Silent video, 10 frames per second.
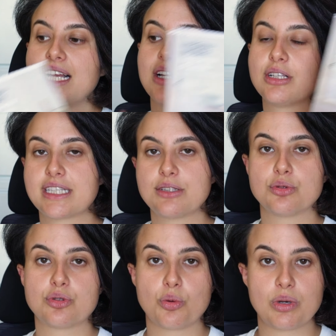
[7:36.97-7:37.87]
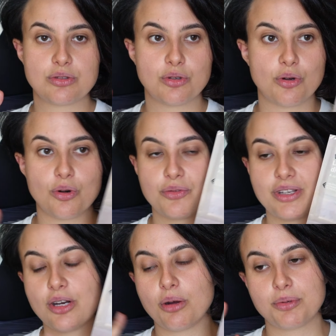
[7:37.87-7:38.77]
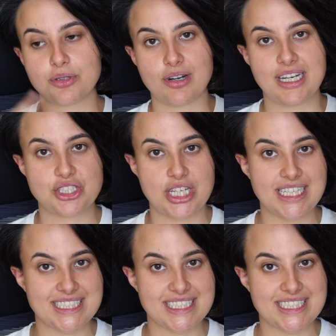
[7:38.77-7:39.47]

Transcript: e oltretutto quando lo finirò potrò leggere